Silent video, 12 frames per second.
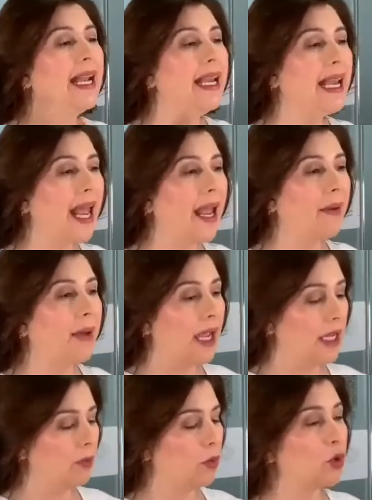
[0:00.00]

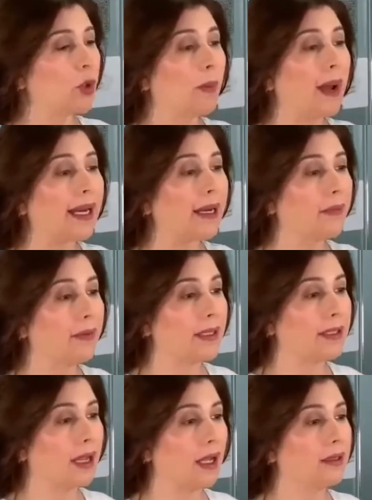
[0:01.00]
leve y mucho más
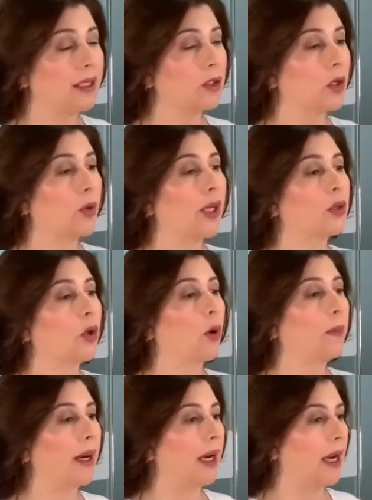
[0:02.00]
refrescante, sobre
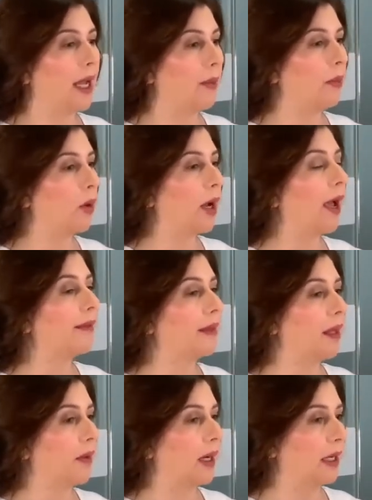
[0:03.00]
todo para la época de